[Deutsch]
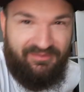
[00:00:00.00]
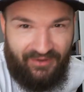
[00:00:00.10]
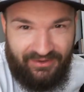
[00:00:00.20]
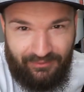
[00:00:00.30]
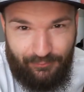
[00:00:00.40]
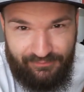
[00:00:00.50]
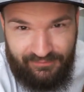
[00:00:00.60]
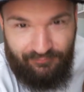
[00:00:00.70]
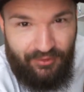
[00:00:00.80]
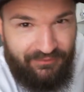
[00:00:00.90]
einem
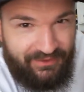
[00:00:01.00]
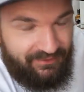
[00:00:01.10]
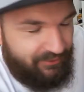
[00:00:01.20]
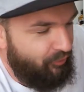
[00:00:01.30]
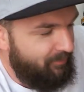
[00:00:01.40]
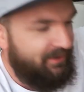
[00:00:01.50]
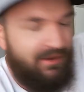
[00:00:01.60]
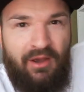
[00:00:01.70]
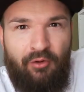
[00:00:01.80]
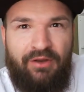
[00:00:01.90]
2012er
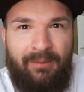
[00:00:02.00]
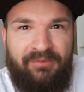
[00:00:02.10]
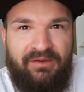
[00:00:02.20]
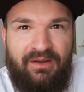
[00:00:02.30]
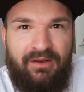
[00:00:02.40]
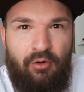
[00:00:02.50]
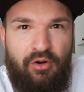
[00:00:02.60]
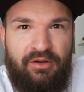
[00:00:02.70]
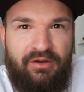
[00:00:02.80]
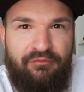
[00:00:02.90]
Kilhomen und habe den dann
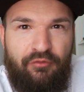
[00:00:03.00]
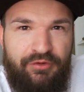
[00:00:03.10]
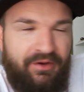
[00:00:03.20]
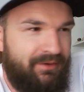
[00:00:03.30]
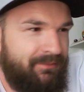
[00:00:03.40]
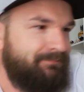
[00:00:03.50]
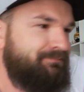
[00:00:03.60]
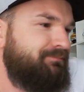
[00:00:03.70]
auch gefunden.